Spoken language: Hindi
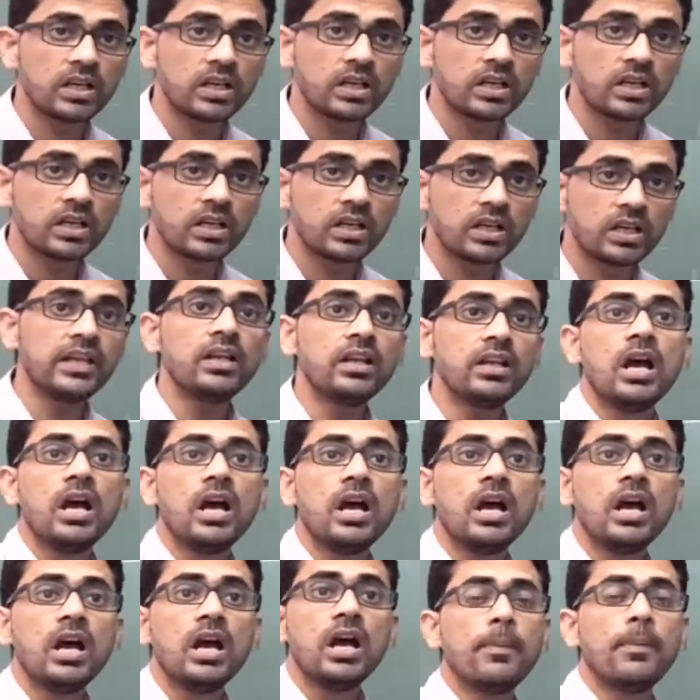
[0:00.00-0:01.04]
क्लियर
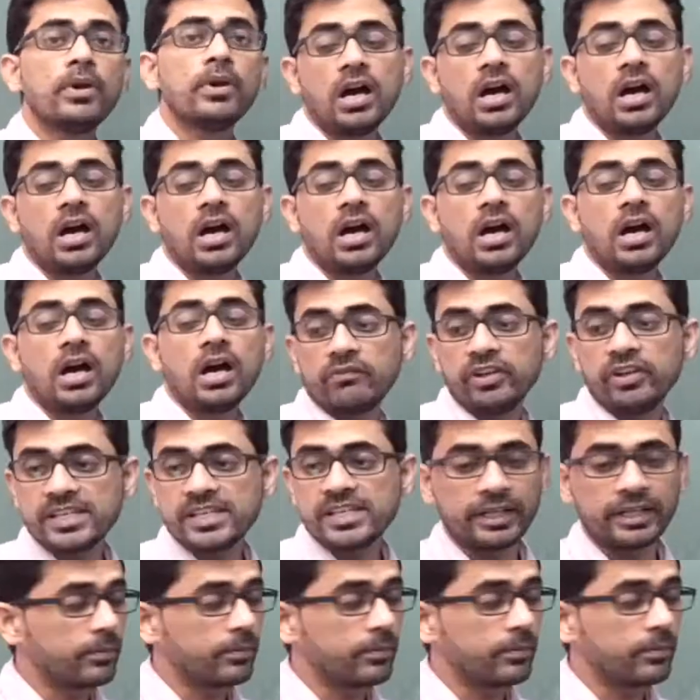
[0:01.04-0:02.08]
अब अगर विंग्स
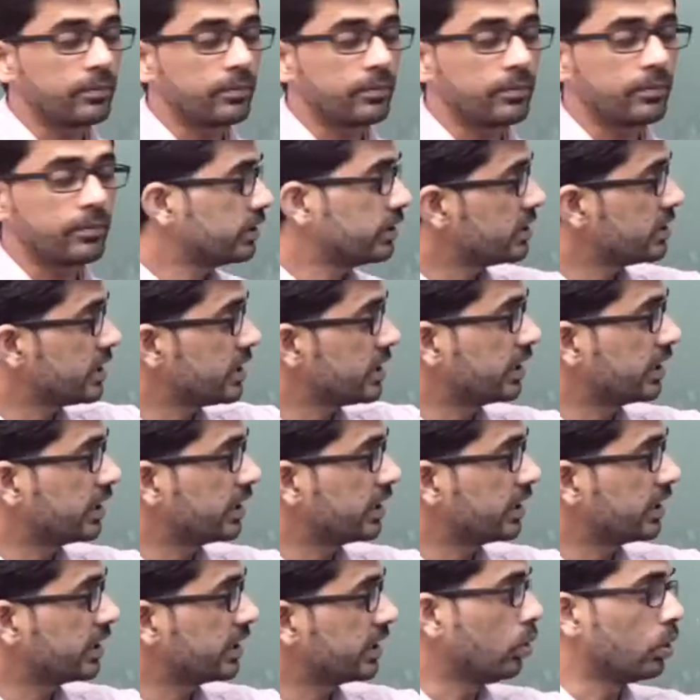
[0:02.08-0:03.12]
की बात हम करते हैं इसके
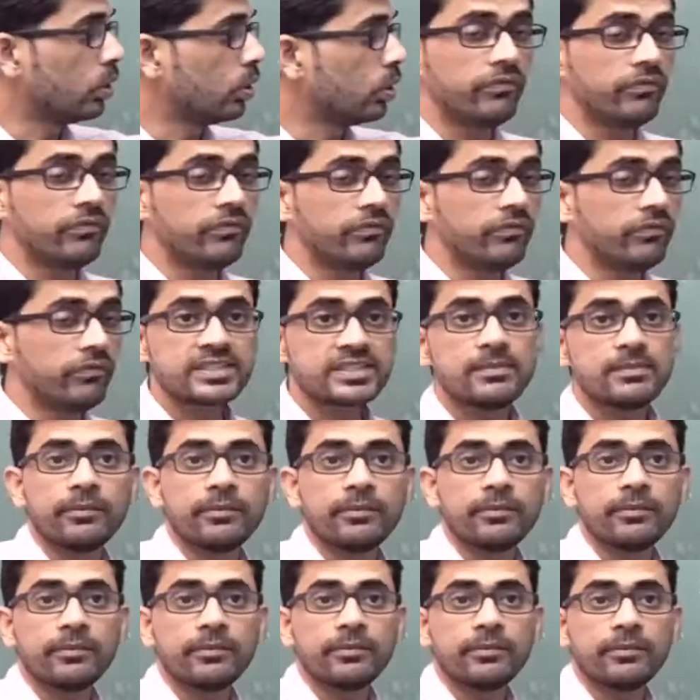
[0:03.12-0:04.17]
ओनली विंग्स की बात
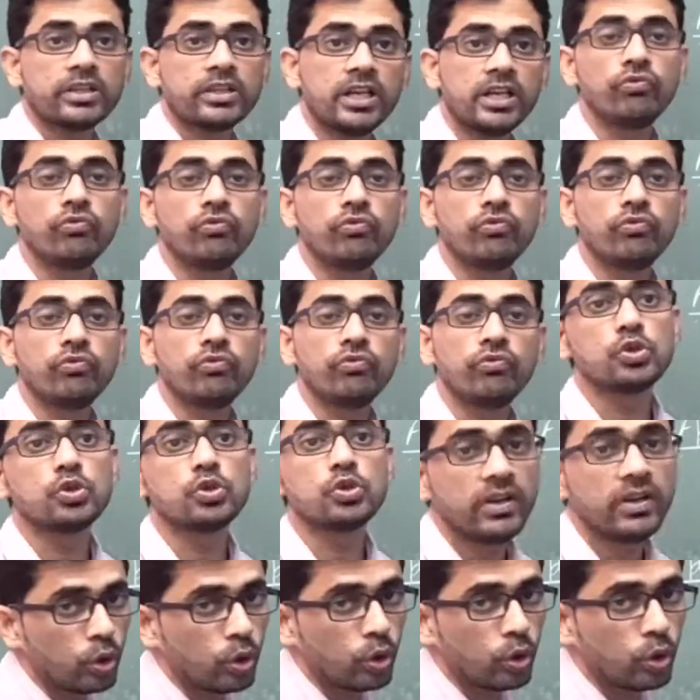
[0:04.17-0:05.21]
हम करते हैं तो विंग्स जो
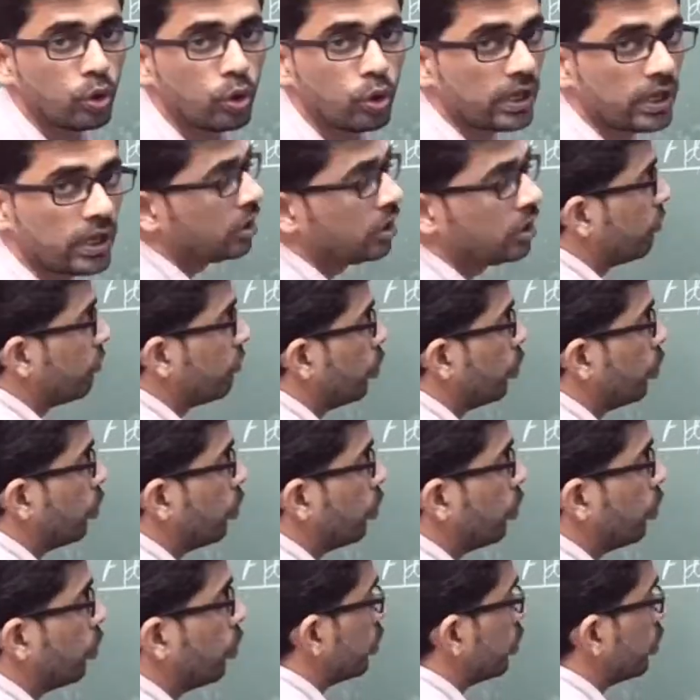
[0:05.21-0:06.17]
है वो है फोर्टी टू